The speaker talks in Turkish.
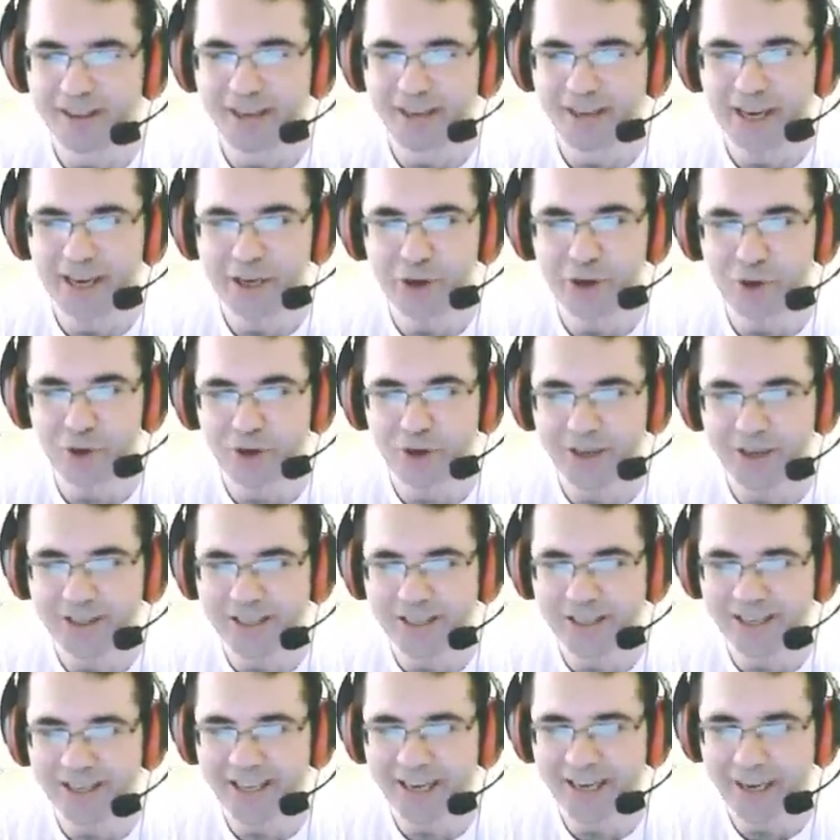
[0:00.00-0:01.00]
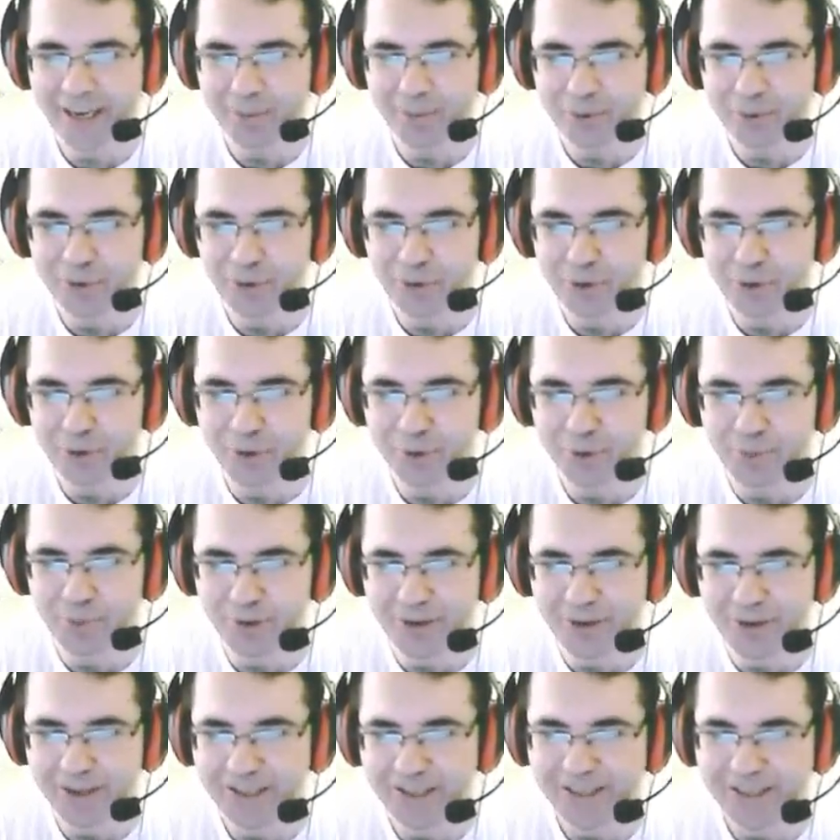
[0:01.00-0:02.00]
Eş odayı şeker kamışı gördü
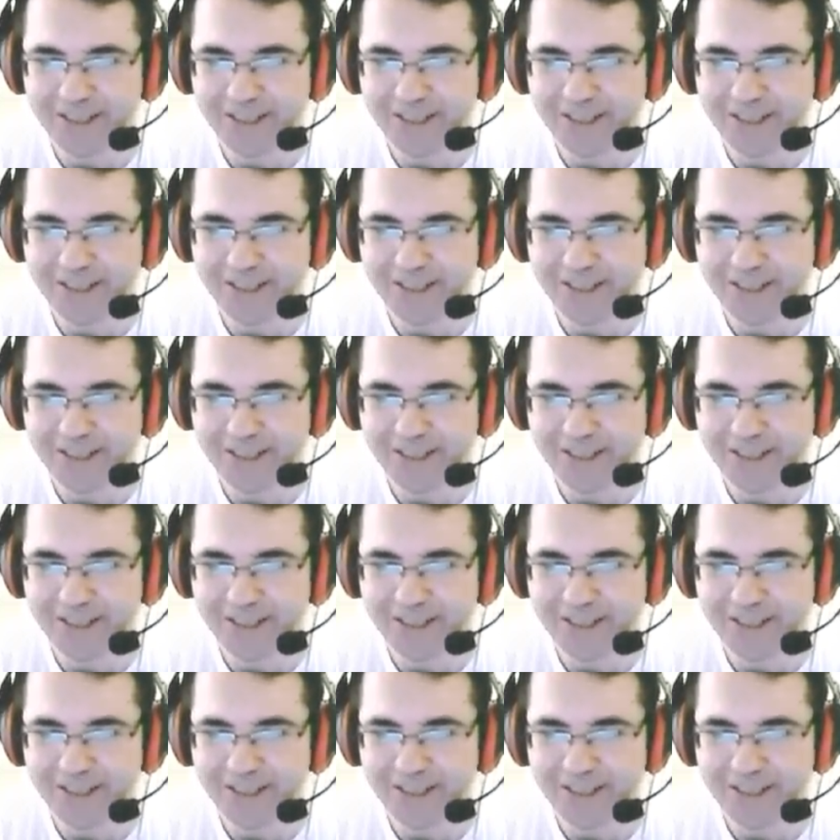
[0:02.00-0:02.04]
mü